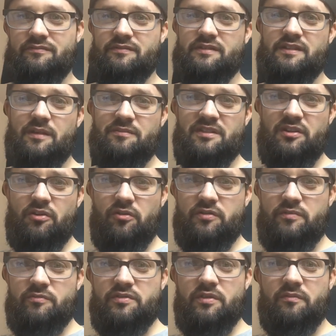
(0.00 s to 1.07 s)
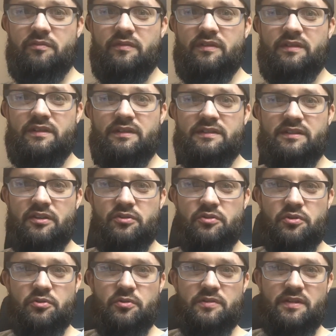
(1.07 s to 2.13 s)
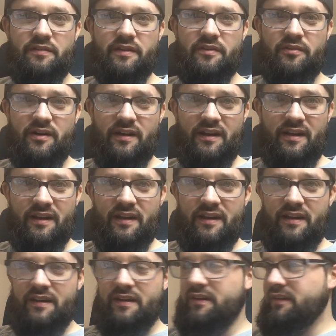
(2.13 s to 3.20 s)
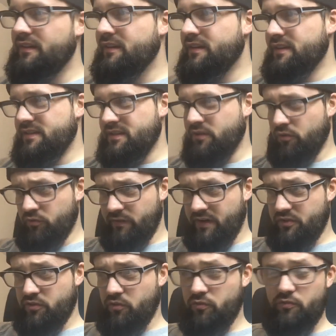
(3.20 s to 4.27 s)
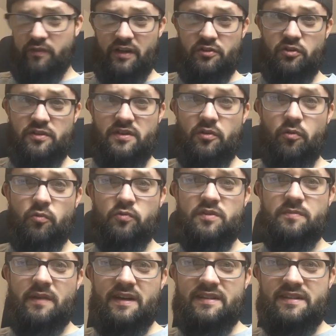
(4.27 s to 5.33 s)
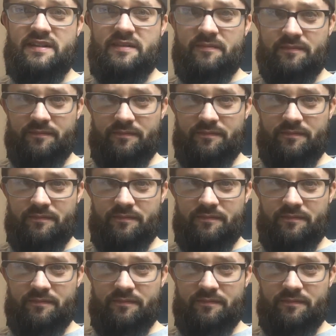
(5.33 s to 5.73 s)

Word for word: C'est un petit crank, il me semble. Salut Jojo, ça va et toi C'est quand l'ouverture L'ouverture, c'est le 11 mars.